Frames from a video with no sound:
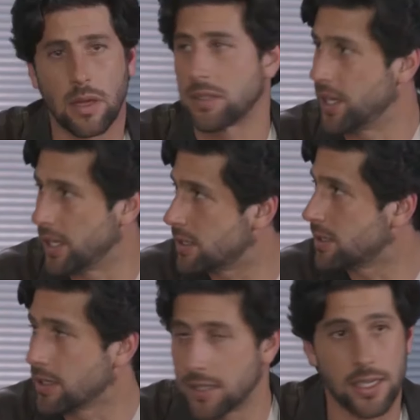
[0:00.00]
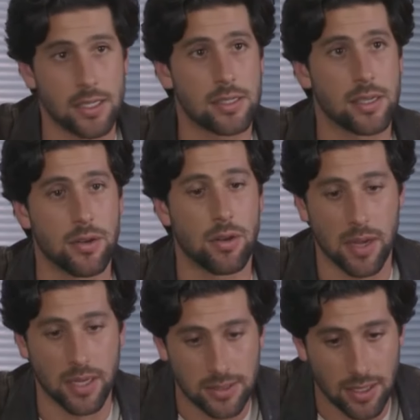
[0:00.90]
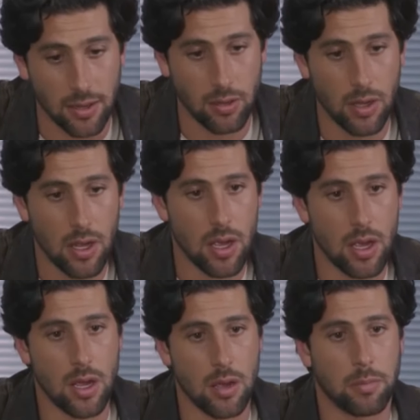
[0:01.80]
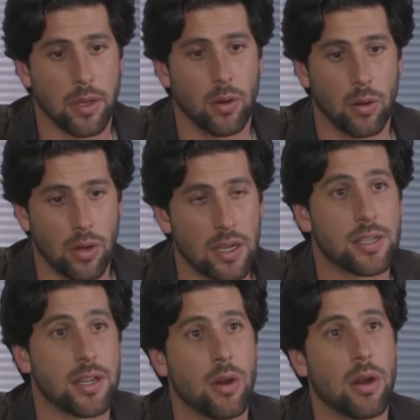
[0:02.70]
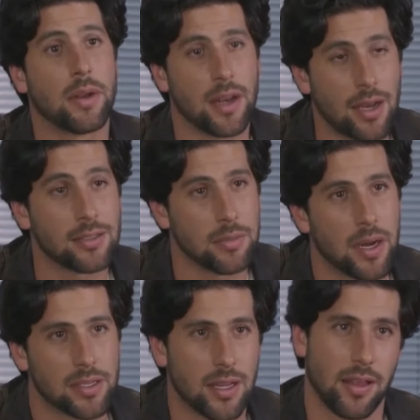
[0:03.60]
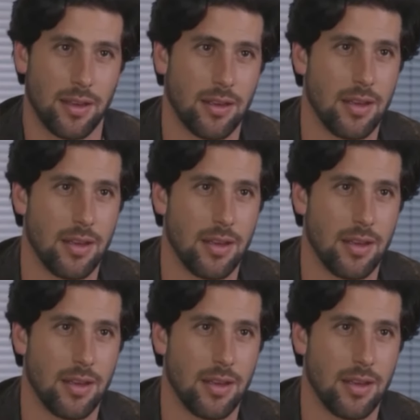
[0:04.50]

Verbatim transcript: Así es, así es, señor magistrado. Pero la señora Bernal está embarazada